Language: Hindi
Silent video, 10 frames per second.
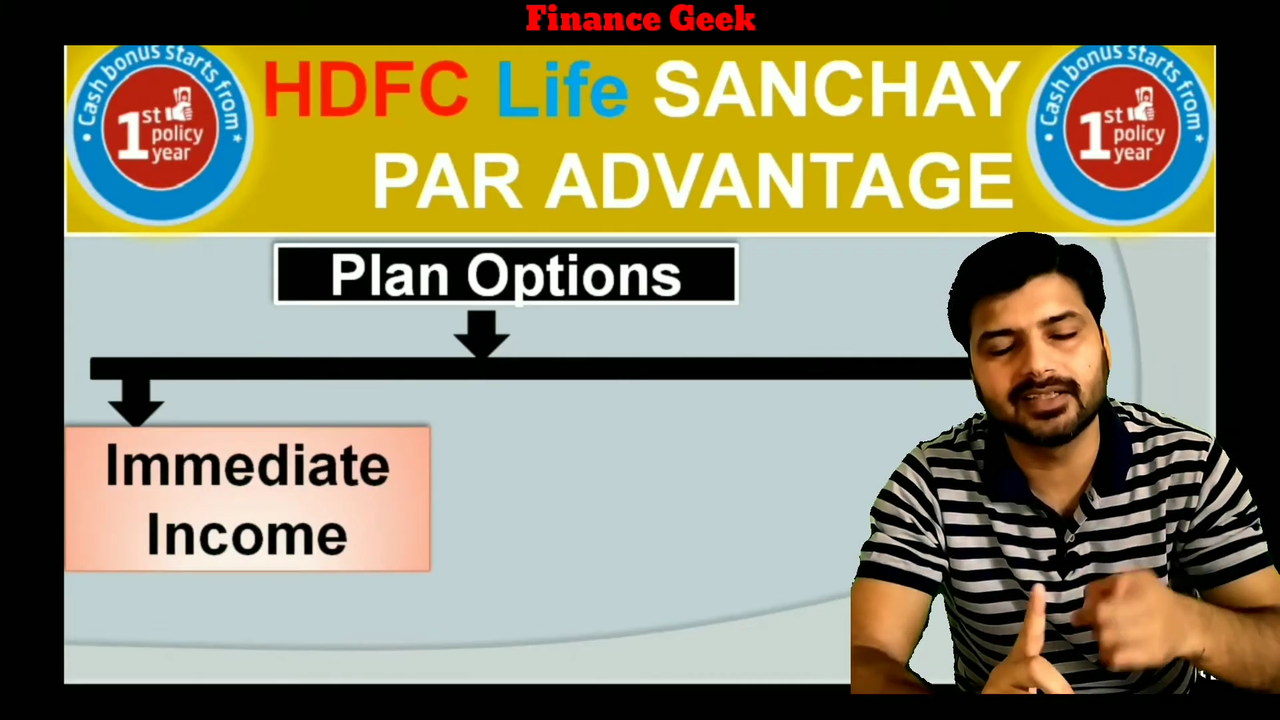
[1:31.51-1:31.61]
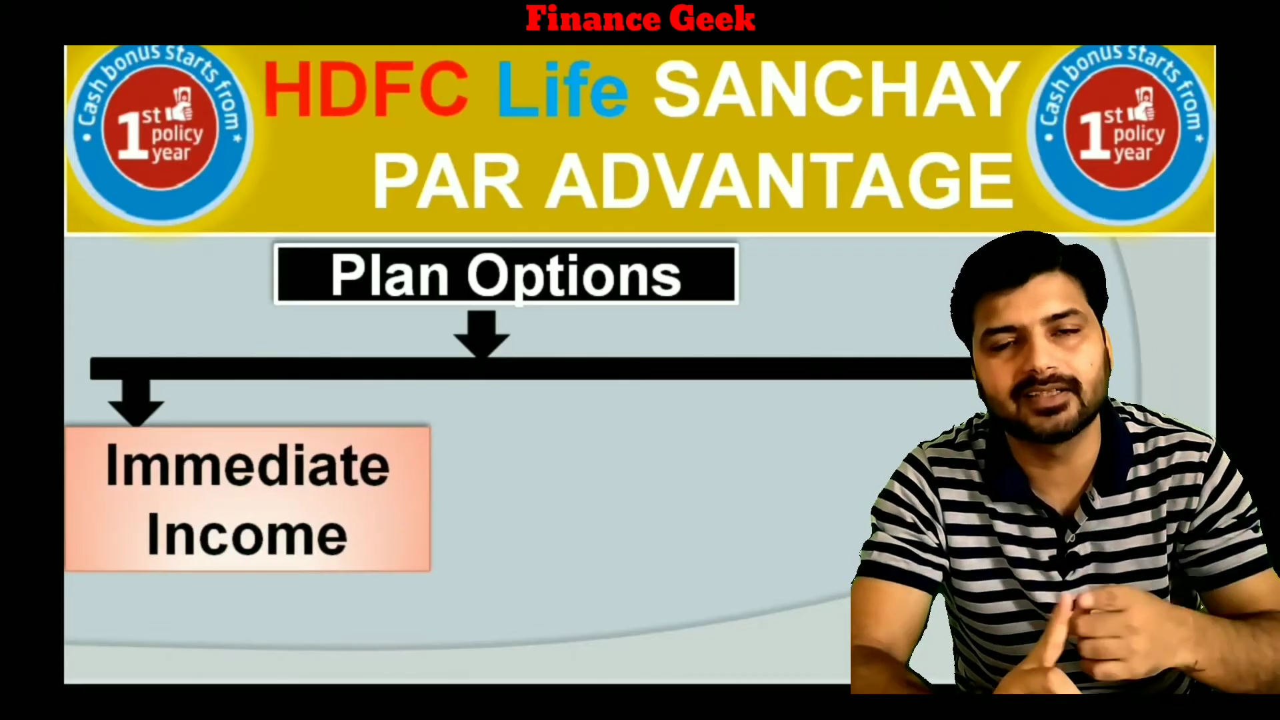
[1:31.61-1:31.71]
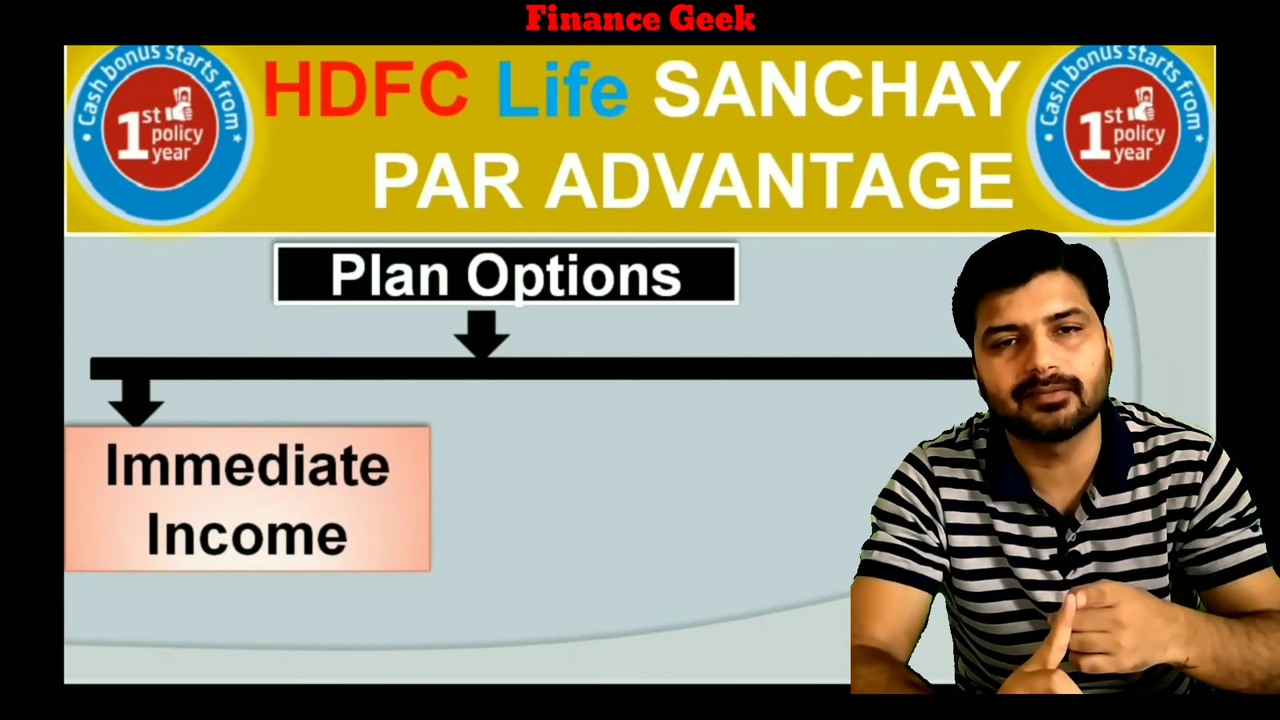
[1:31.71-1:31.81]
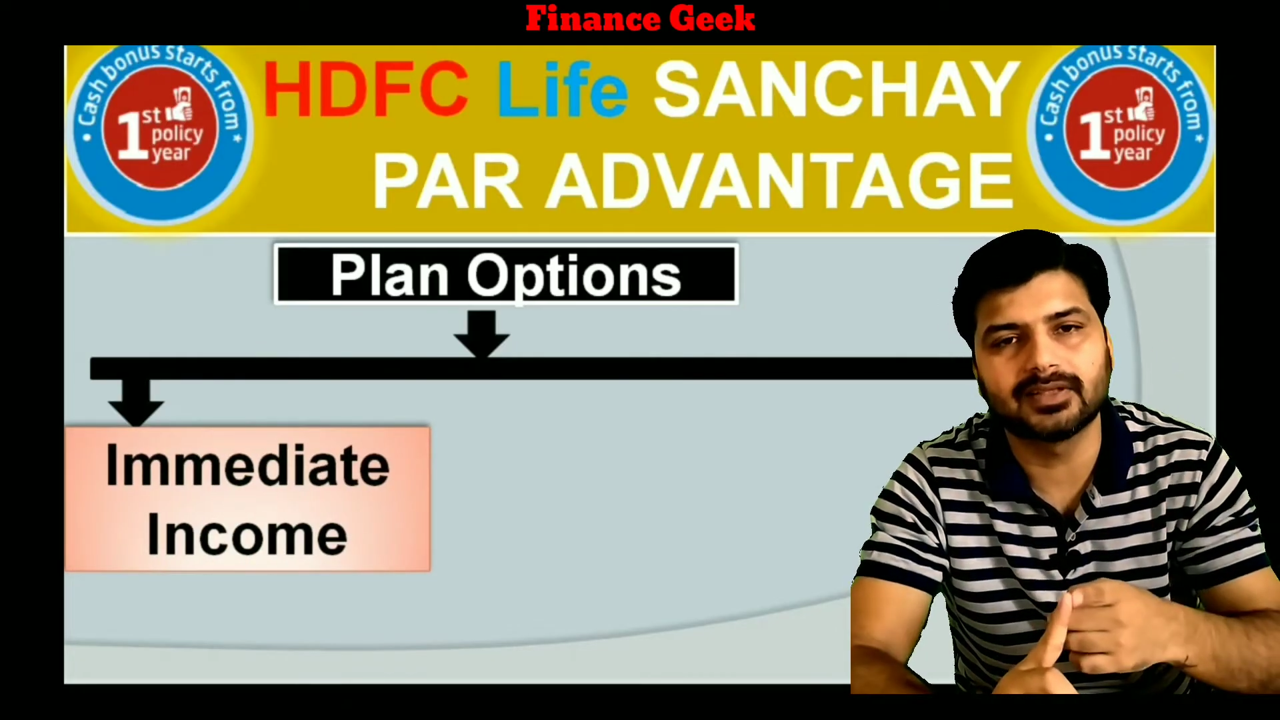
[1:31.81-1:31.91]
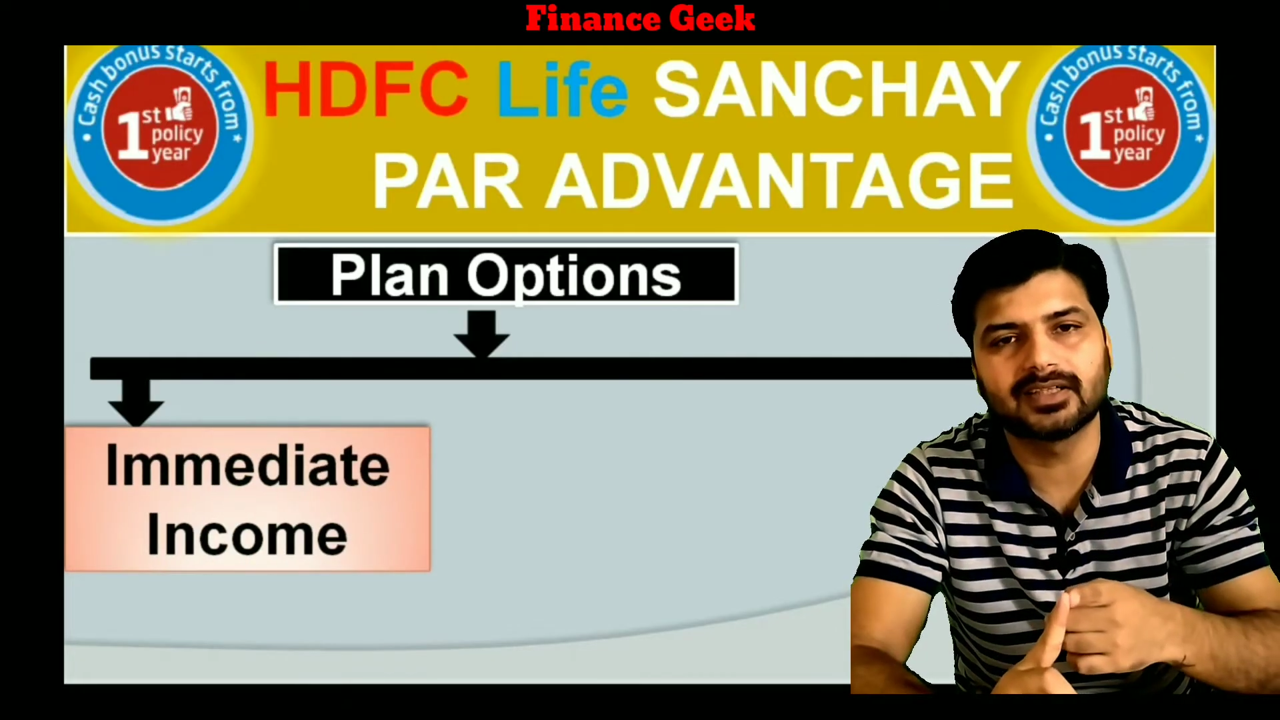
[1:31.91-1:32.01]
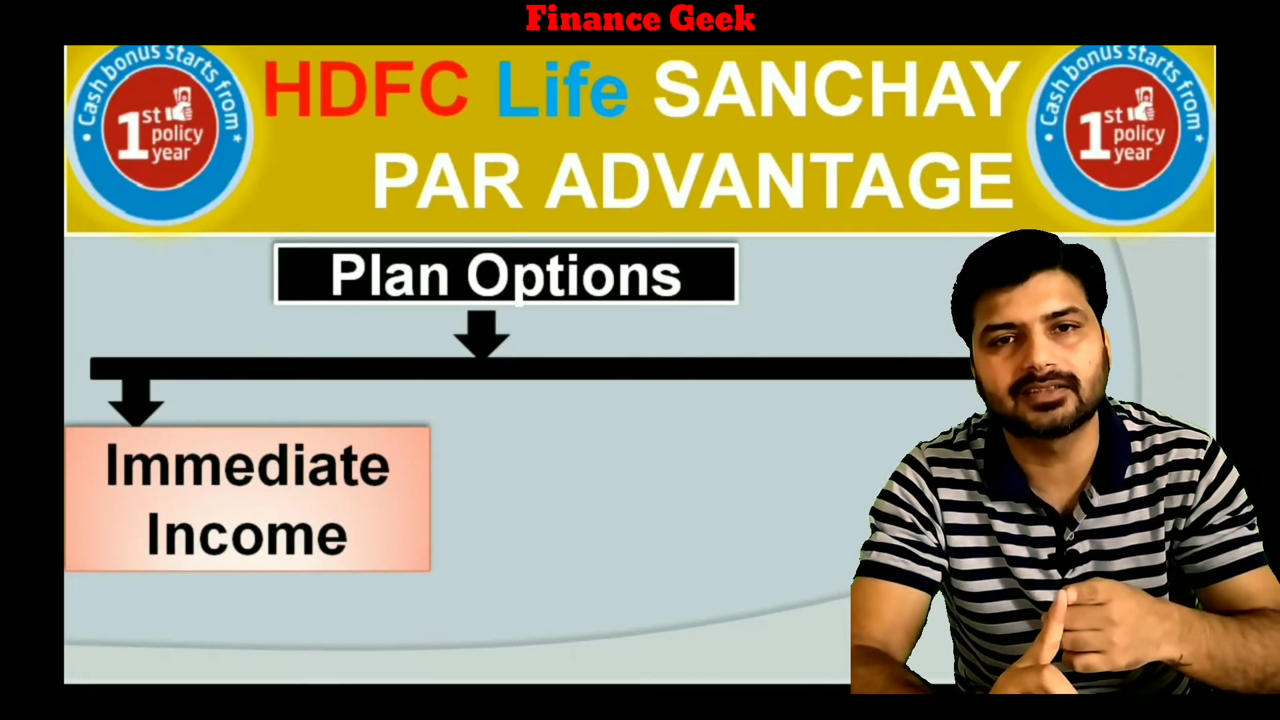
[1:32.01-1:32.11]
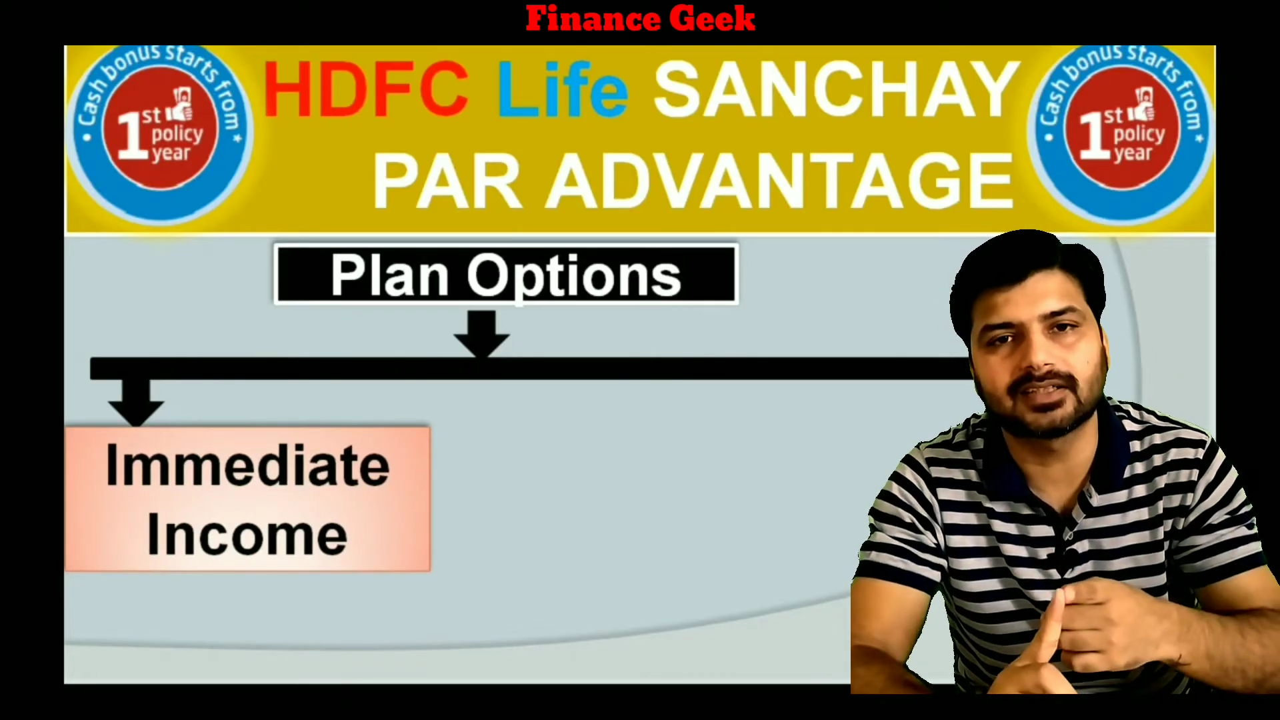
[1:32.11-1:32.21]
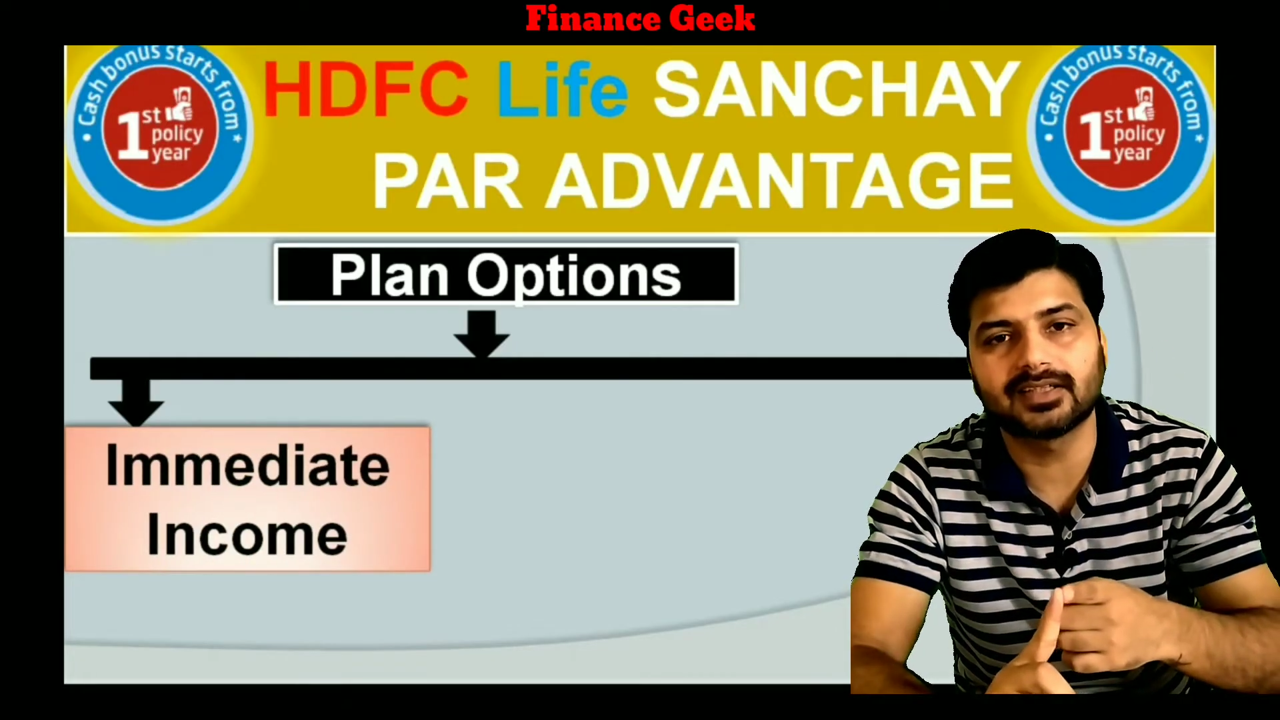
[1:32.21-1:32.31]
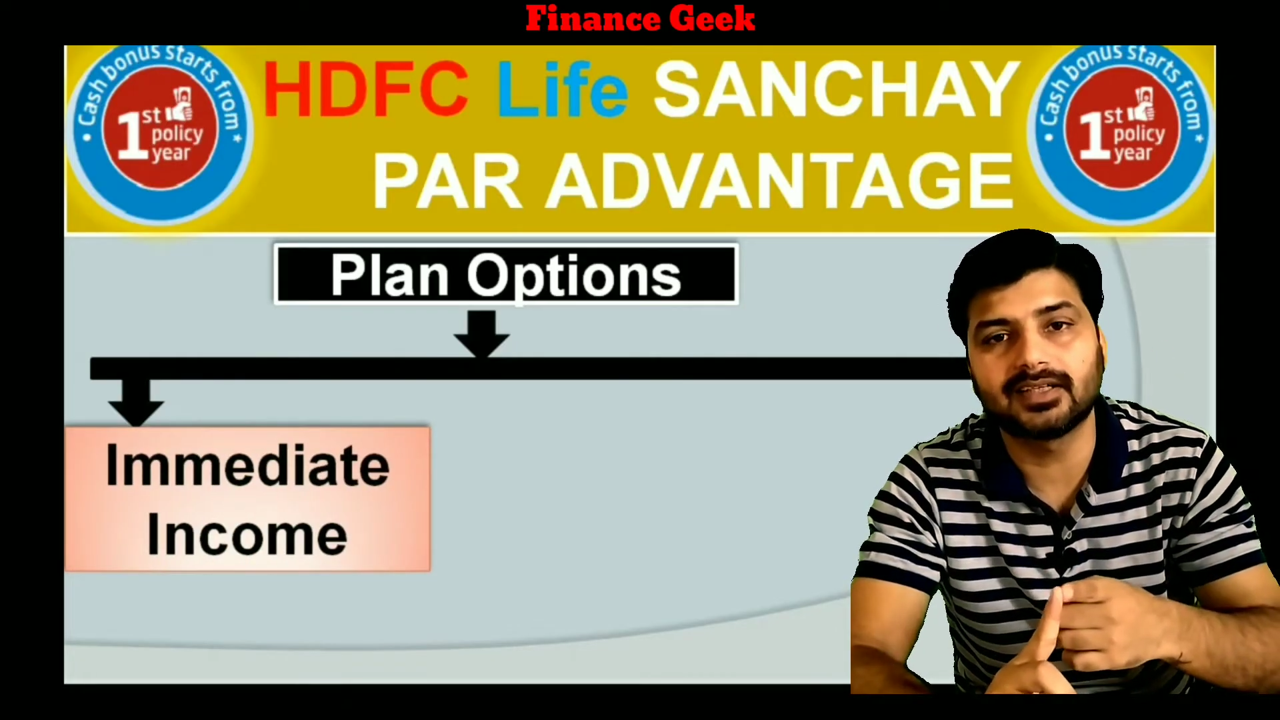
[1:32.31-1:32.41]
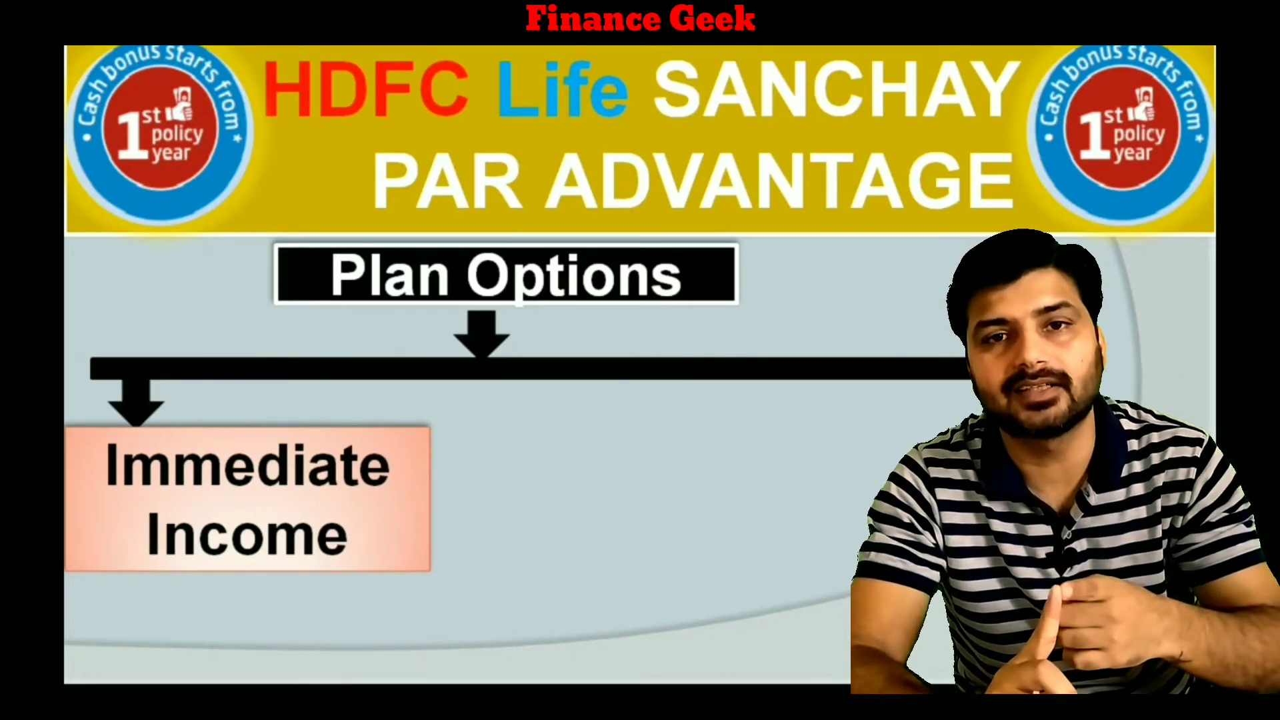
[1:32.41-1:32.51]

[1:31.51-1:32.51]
इनकम लेना चाहते हैं